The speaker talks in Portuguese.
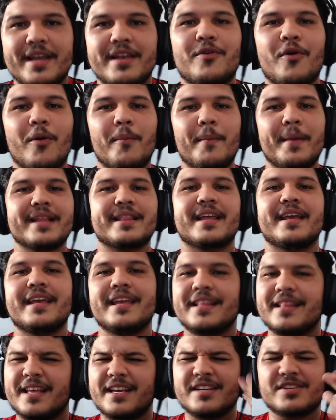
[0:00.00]
ele, comenta
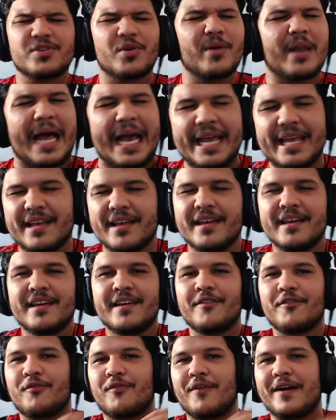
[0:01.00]
aí, deixa um like,
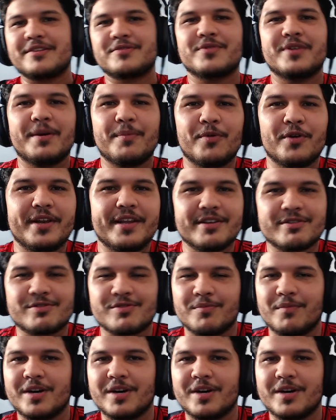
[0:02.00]
faz um rebuliço,